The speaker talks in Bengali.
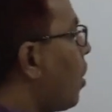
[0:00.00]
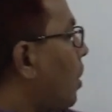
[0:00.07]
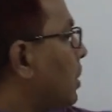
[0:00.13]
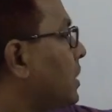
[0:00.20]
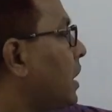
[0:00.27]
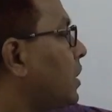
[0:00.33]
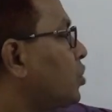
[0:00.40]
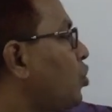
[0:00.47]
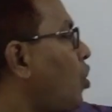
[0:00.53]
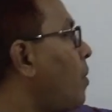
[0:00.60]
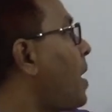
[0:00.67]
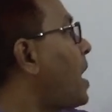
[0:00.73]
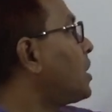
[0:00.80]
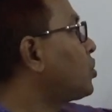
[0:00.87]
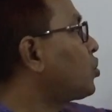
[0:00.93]
অর্থাৎ
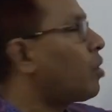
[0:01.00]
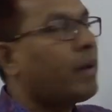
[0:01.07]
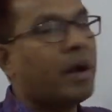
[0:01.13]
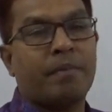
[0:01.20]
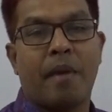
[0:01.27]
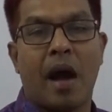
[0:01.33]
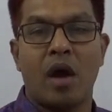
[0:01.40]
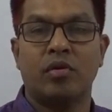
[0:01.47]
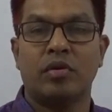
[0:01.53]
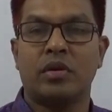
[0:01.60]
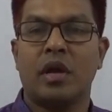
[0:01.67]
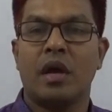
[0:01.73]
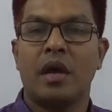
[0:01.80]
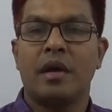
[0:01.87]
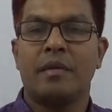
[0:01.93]
সমান সমান বাহুর
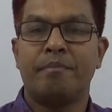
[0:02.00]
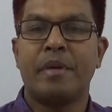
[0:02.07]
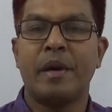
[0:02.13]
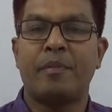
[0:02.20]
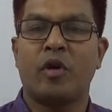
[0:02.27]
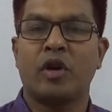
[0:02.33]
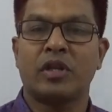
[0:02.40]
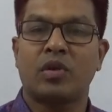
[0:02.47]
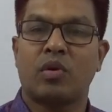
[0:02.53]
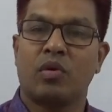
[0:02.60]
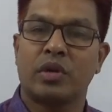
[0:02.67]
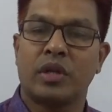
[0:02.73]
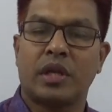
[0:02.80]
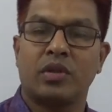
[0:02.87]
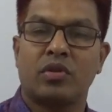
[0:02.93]
বিপরীত
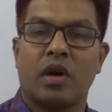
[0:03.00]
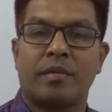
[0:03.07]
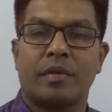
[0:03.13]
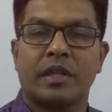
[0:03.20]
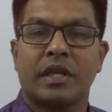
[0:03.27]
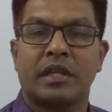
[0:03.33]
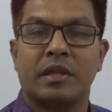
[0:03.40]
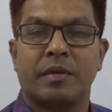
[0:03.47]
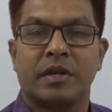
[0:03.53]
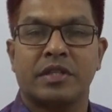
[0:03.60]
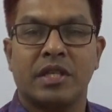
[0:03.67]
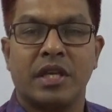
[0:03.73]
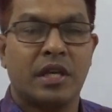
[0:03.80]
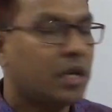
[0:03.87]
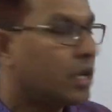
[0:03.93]
কোণ কিন্তু আমরা দেখতে
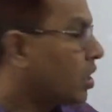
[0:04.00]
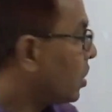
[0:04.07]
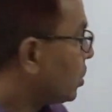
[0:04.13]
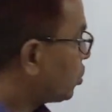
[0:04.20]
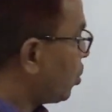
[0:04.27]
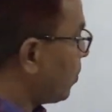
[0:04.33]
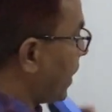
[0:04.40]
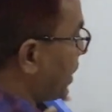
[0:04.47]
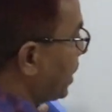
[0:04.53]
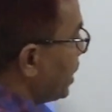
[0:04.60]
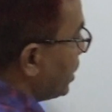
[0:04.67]
পাচ্ছি সমান